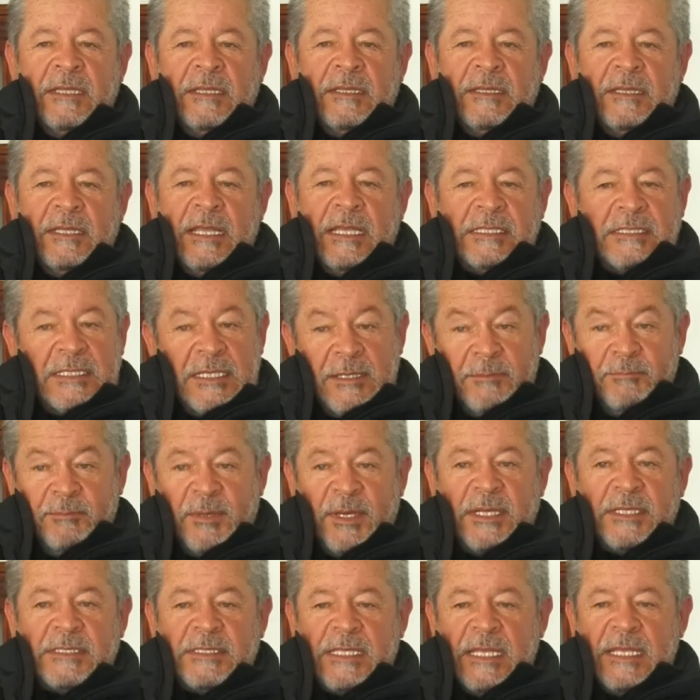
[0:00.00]
de, hacer
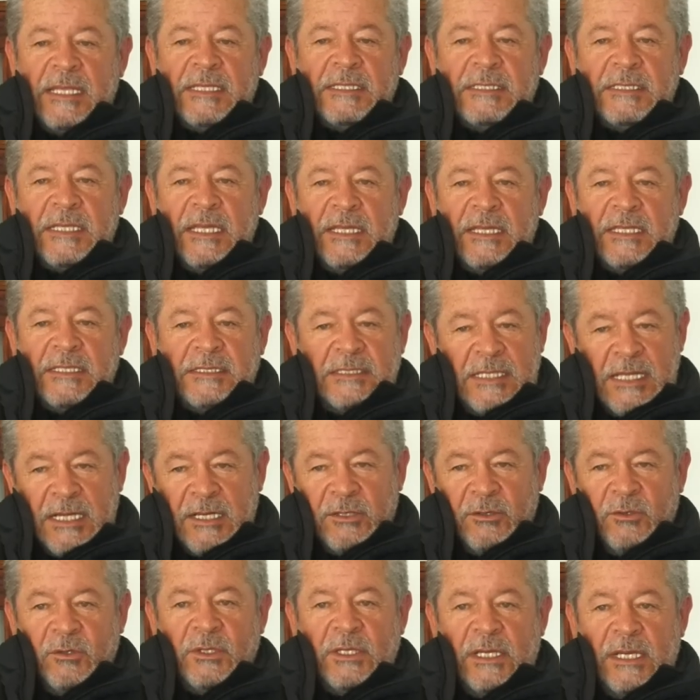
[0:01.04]
presencia, de estar
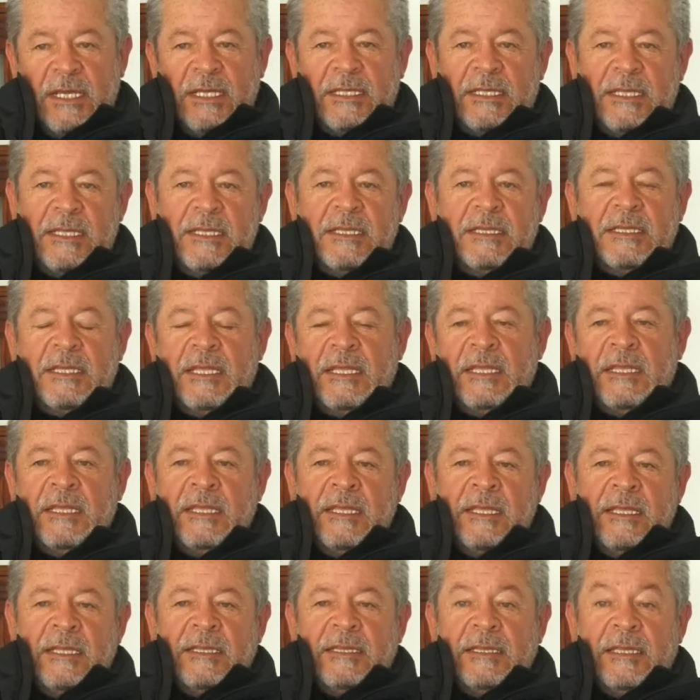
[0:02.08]
donde la gente
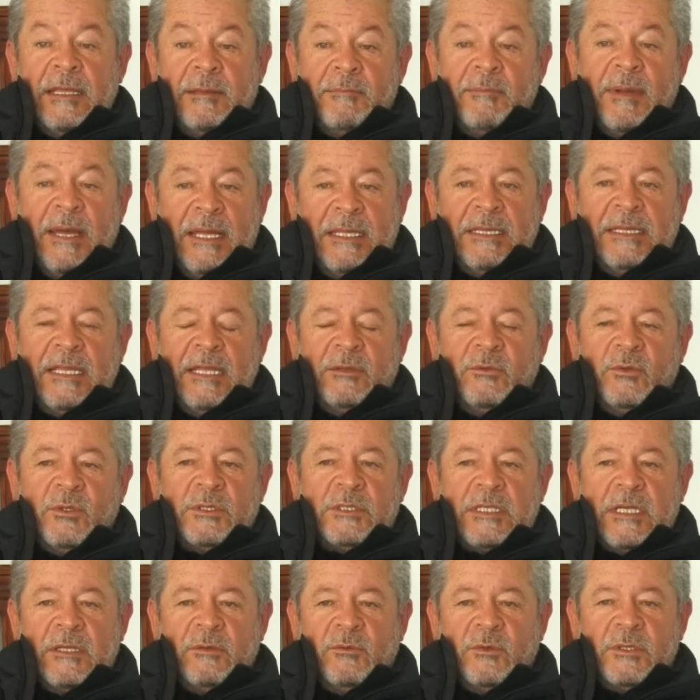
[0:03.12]
demanda
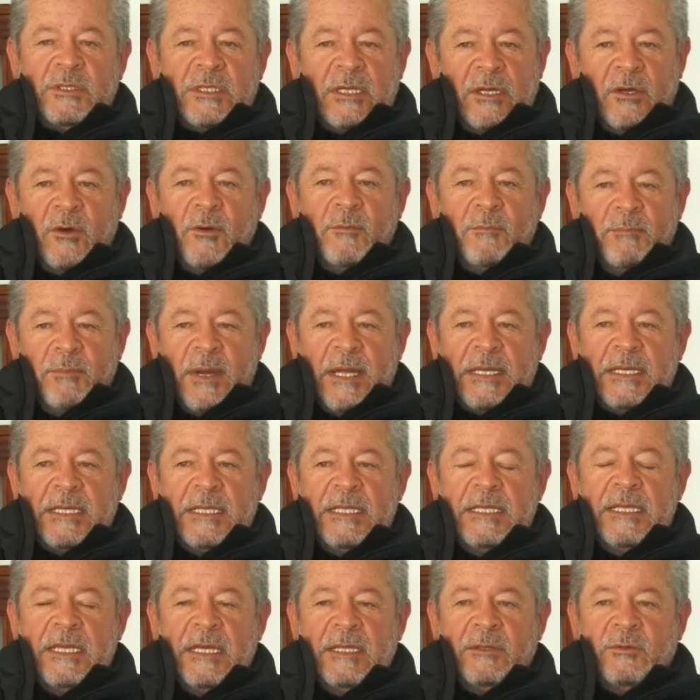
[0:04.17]
nuestra, nuestra
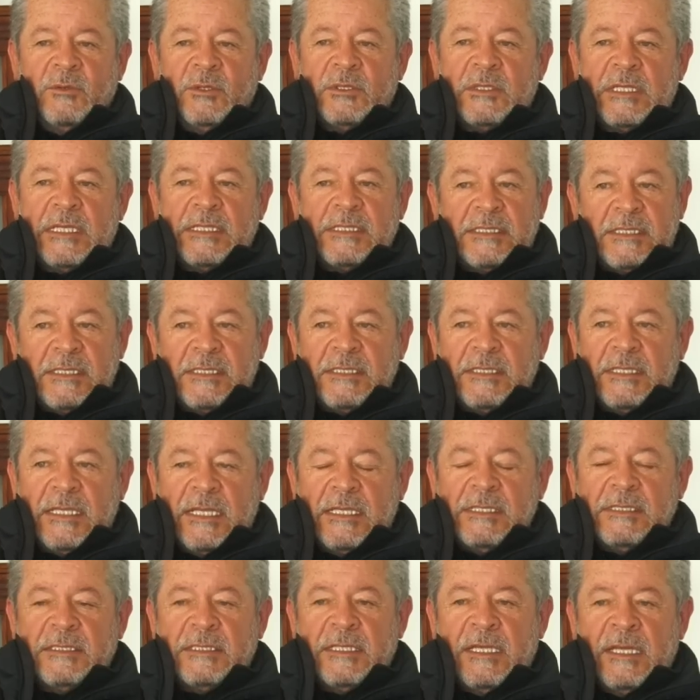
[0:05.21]
compañía, nuestra
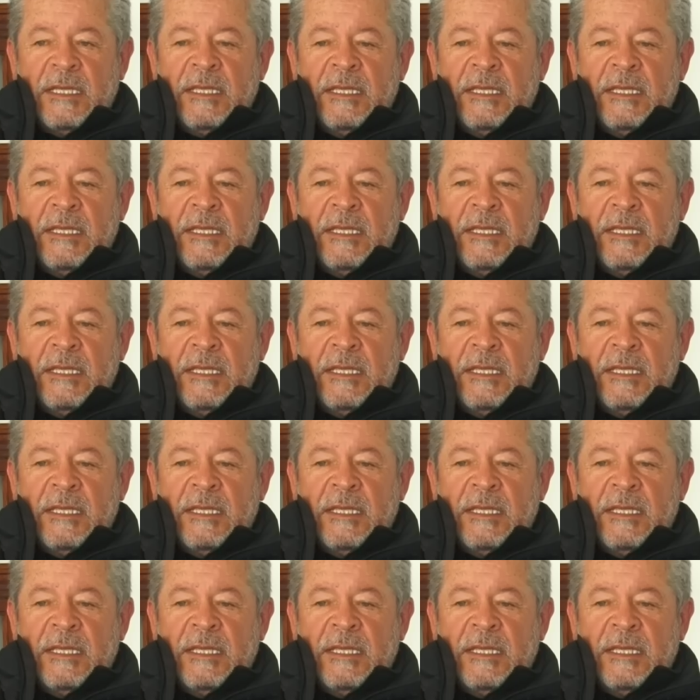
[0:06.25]
asistencia.